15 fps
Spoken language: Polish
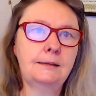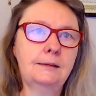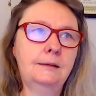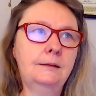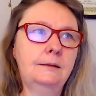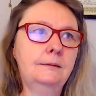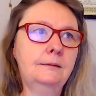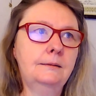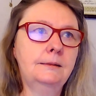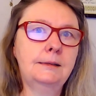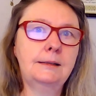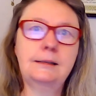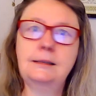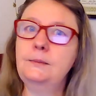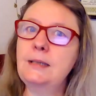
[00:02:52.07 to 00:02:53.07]

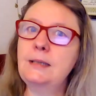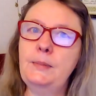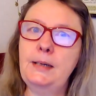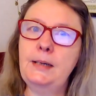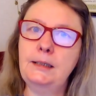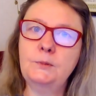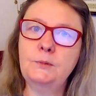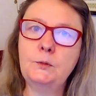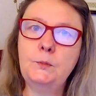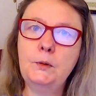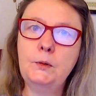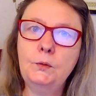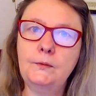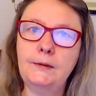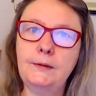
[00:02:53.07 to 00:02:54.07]
y, tym zapaleniem
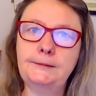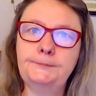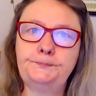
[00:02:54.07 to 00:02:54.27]
spojówek.